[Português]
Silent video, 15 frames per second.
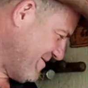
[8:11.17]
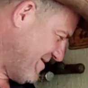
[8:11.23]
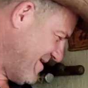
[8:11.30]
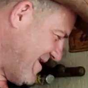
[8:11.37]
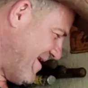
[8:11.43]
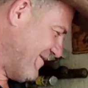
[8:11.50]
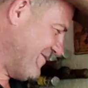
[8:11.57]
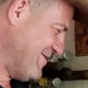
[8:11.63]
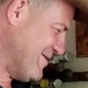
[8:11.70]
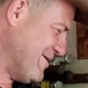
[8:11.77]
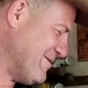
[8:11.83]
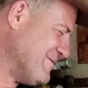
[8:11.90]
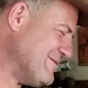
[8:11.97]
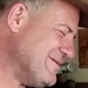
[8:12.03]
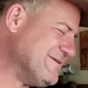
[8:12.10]
É. Vem. Vai lá, filho.
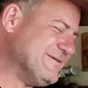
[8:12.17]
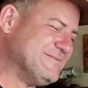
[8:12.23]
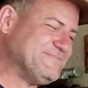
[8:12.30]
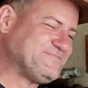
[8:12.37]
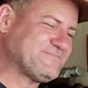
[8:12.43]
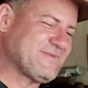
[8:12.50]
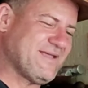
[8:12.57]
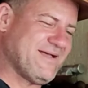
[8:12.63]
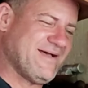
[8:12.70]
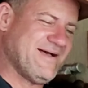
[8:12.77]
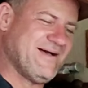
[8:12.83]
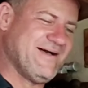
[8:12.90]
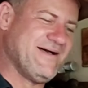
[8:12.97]
Não.